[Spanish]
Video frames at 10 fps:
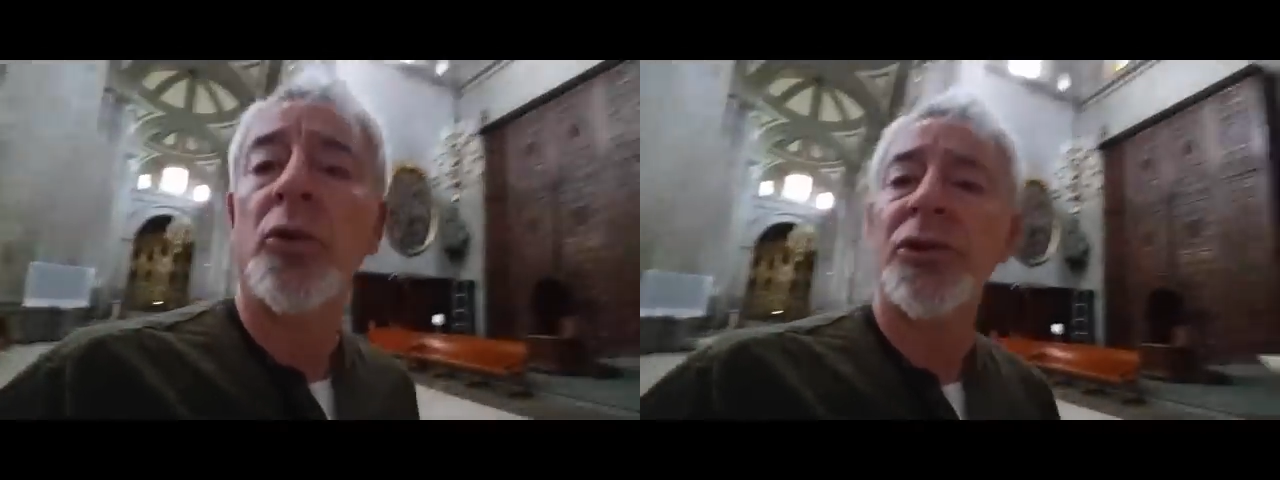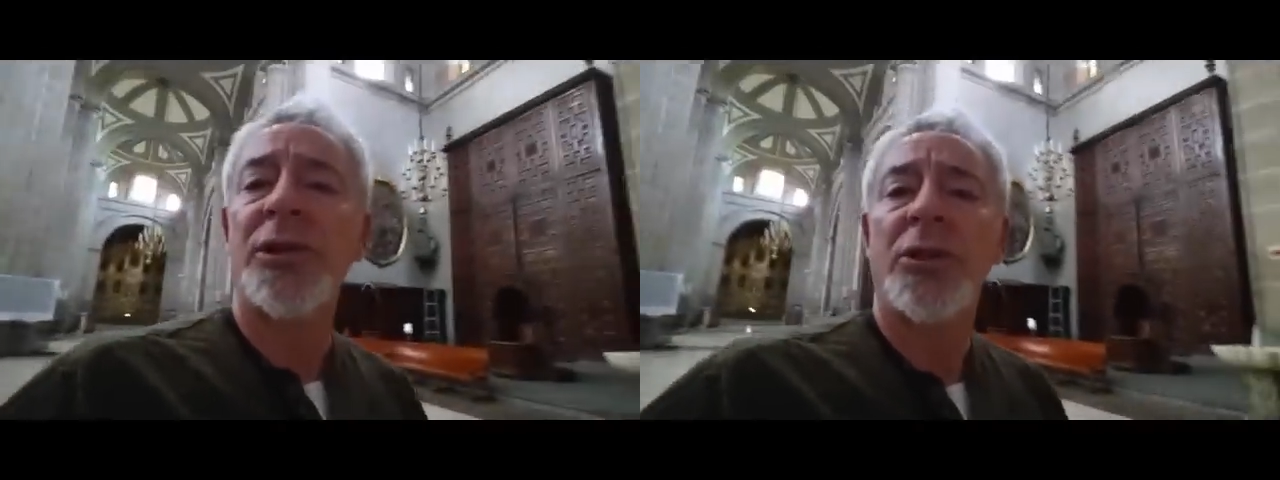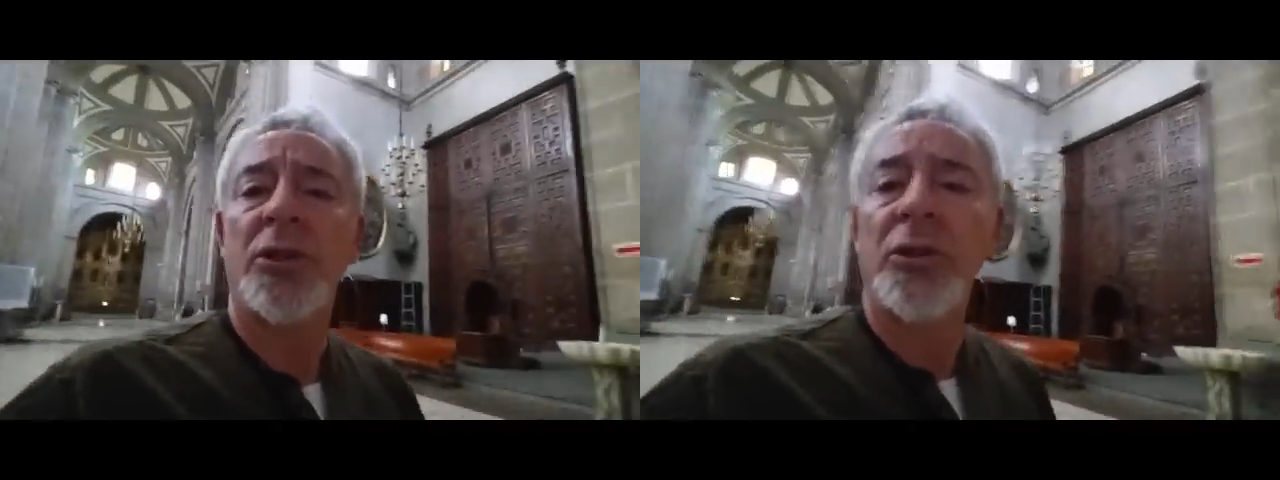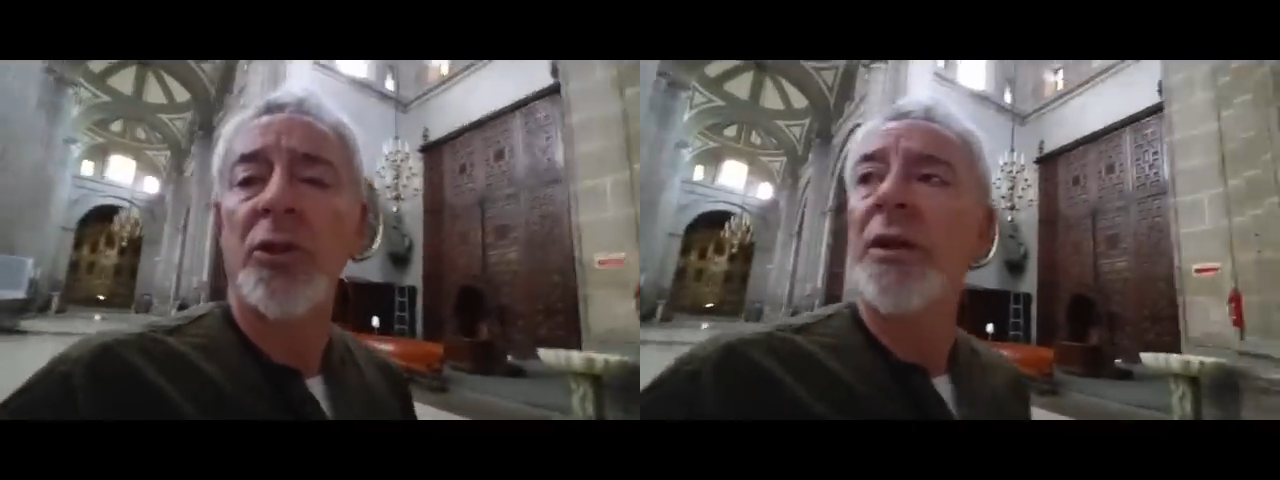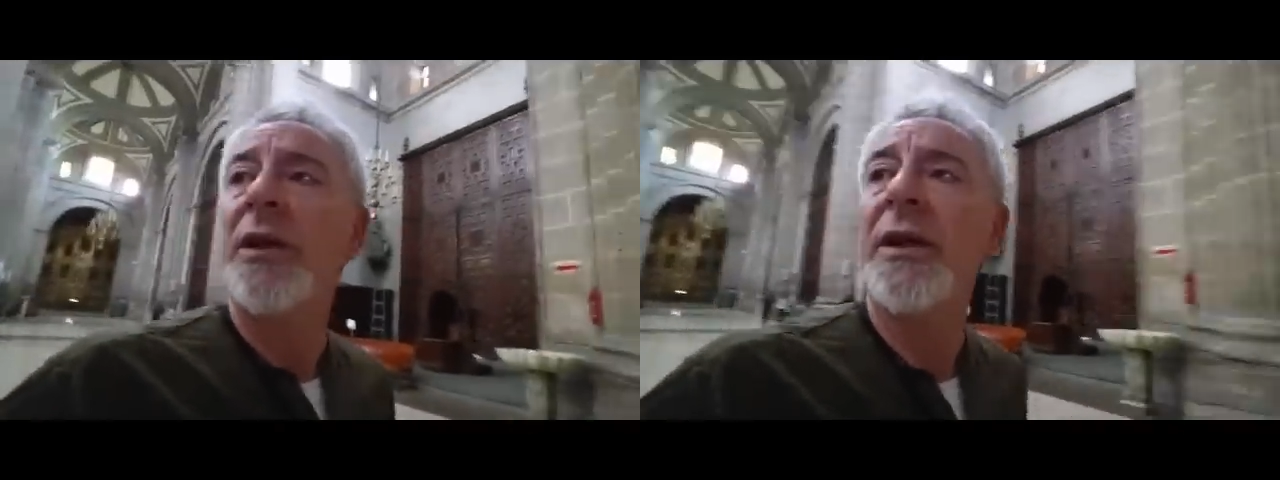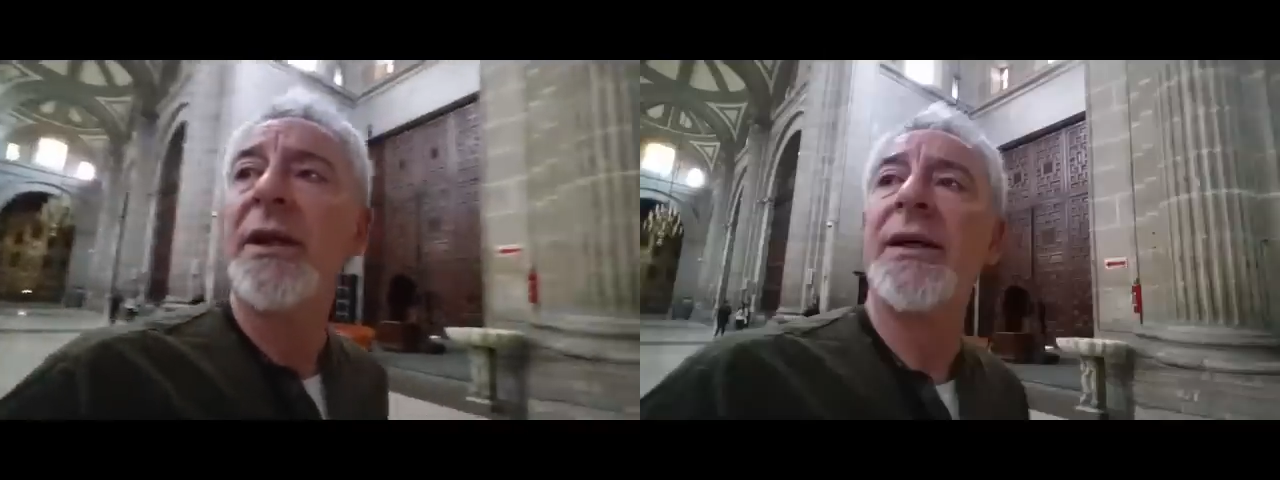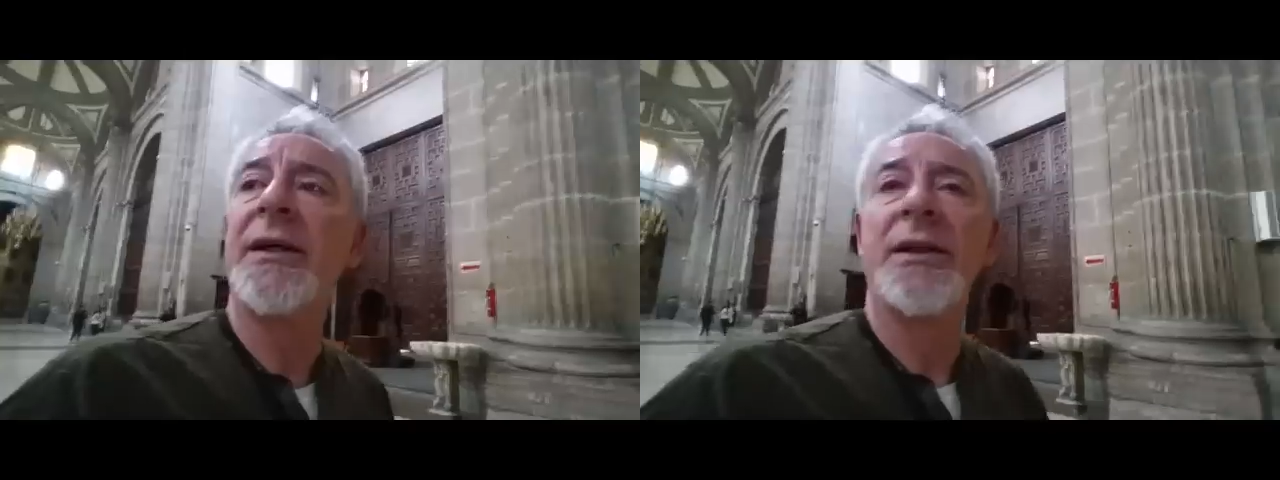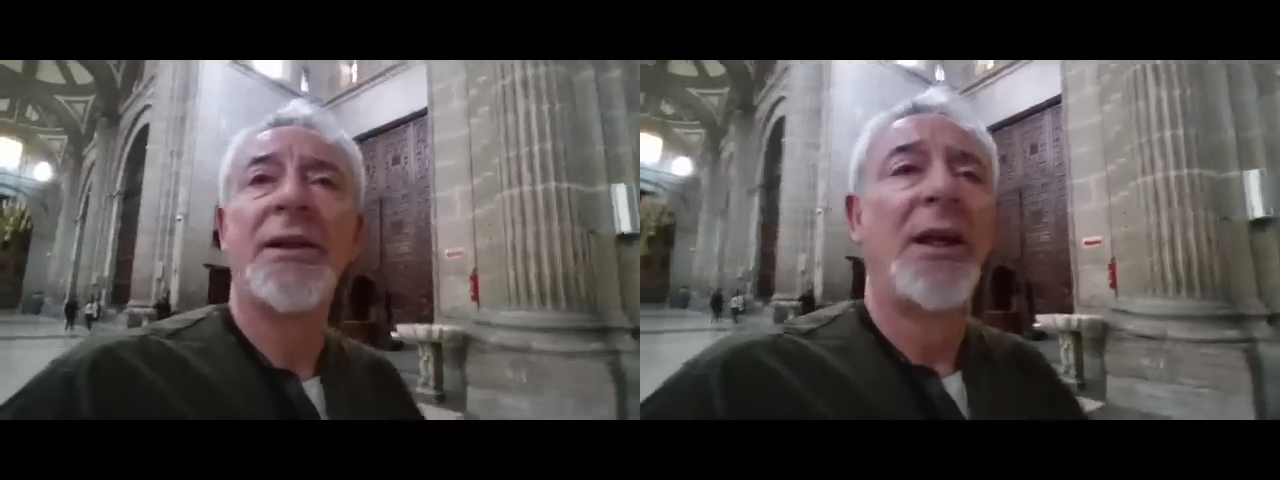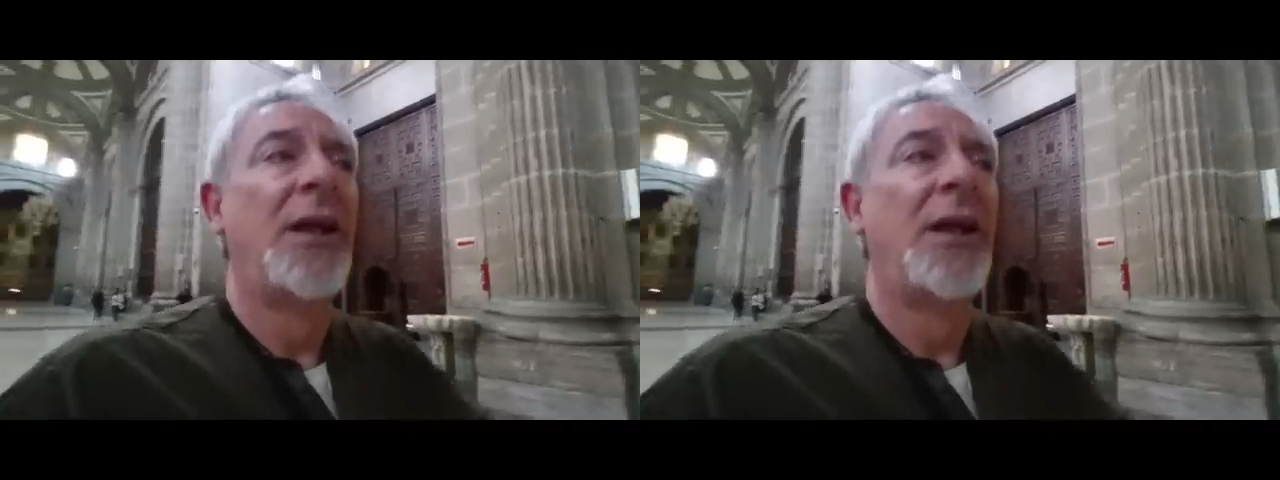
un sitio ah,